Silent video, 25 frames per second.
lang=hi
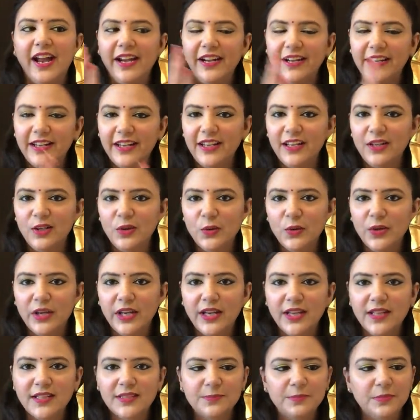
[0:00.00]
एंटिक लुक
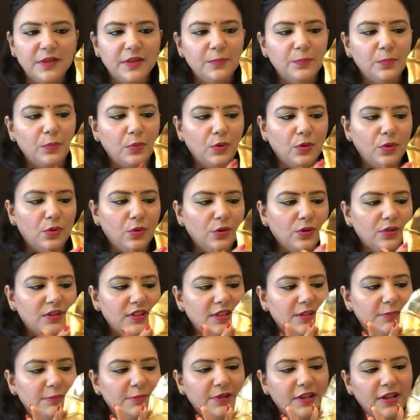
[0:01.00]
है इसमें
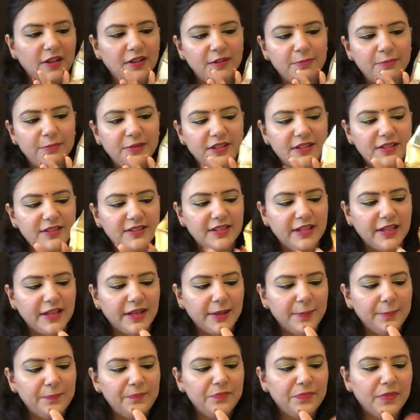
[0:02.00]
बहुत ही प्यारा पीस
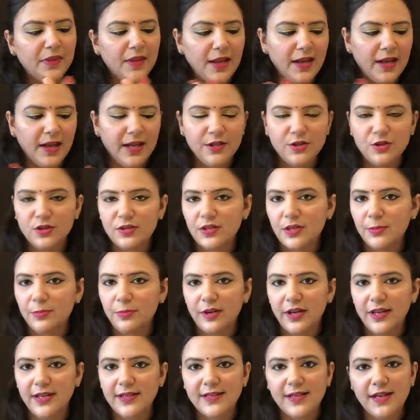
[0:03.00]
है एंड जो इसका
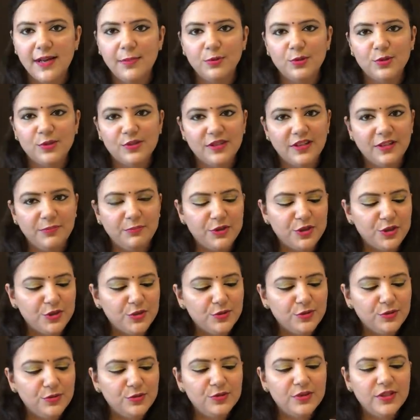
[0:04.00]
प्राइस है आपको स्क्रीन पे
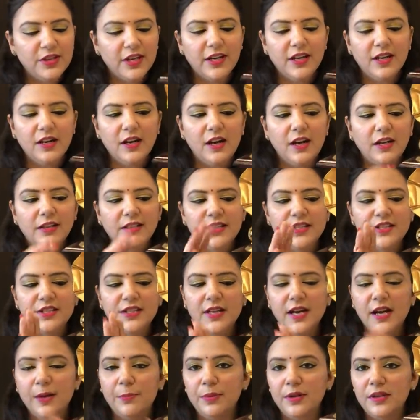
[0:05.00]
शो हो जाएगा
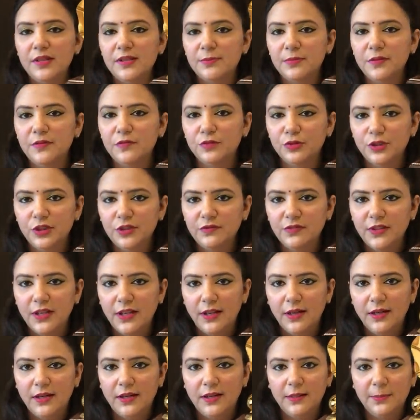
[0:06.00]
नीचे यहाँ पे इसमें वुडन
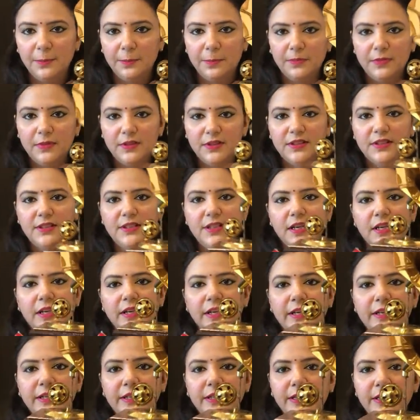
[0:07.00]
वाला दिया
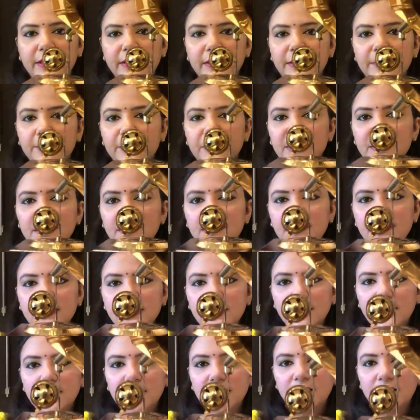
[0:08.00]
गया है ये बेस